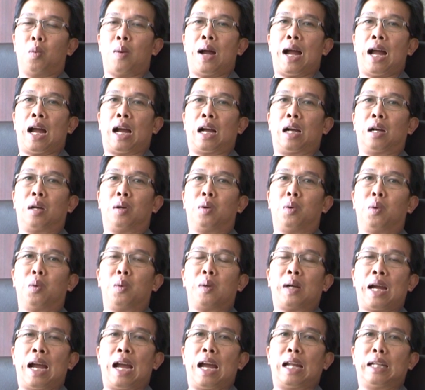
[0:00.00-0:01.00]
วางโคร
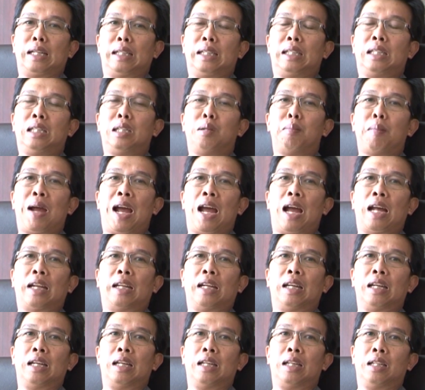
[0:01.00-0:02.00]
งการนี้ขึ้นมา
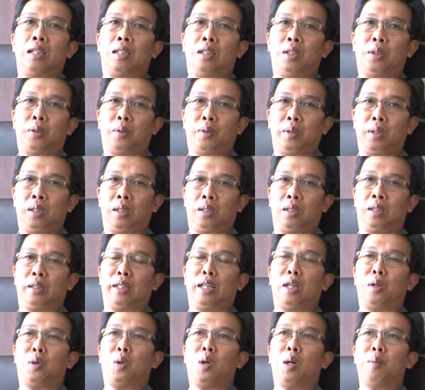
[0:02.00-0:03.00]
นะฮะโดย
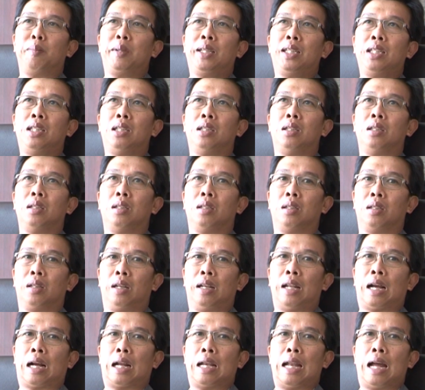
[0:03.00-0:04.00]
แนวความคิด
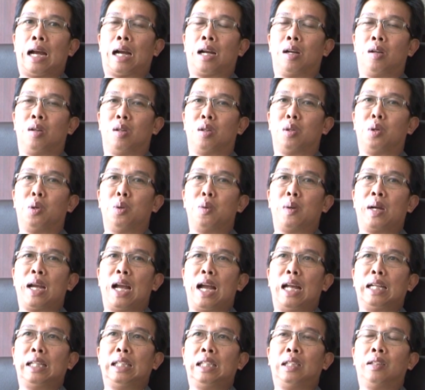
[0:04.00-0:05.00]
หลักๆของโครง
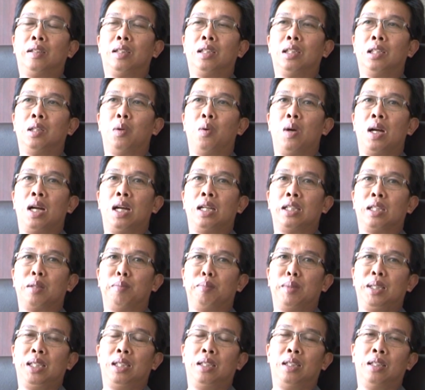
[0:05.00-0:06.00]
การนี้ก็คือว่า
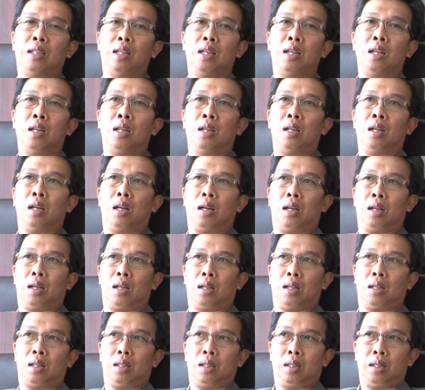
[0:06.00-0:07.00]
จะมี
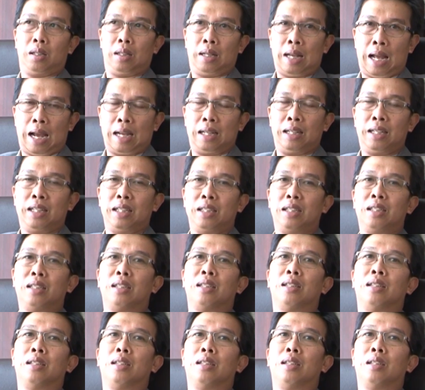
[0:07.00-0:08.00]
หลายเลเย
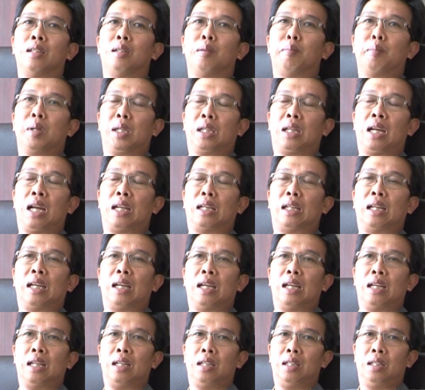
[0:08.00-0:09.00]
อร์ เหมือนกัน
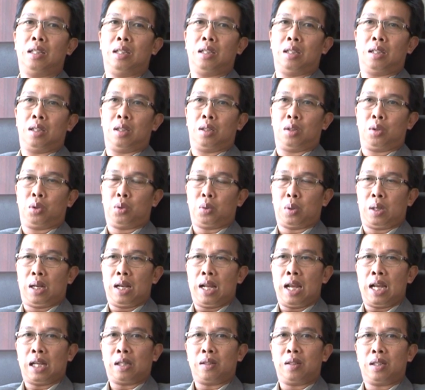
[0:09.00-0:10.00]
นะฮะส่วน
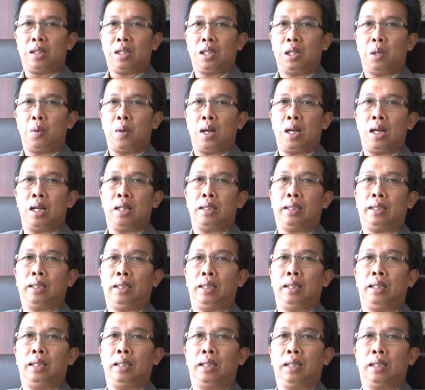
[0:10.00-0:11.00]
แรกก็คือว่า
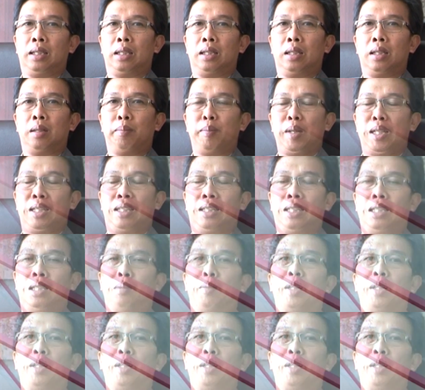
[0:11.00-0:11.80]
สีเป็นสี